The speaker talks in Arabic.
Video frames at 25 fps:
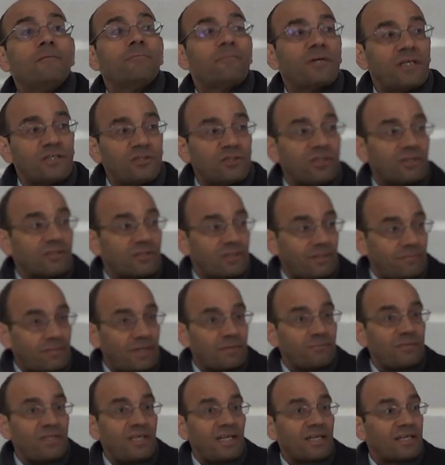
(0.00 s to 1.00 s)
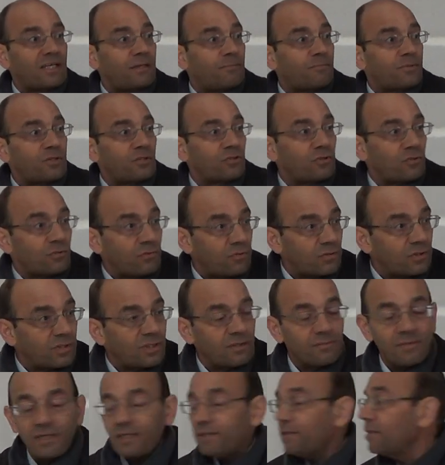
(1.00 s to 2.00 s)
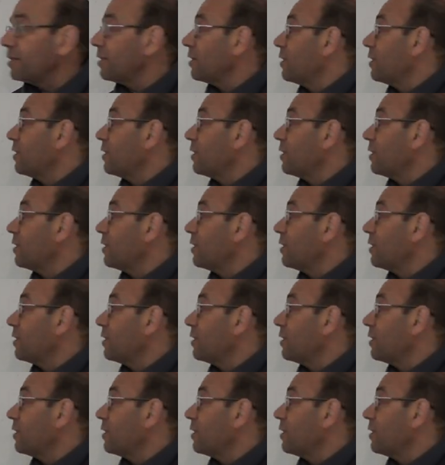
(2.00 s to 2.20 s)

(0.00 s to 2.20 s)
بريشر تمام مين حكى بريشر هون كمان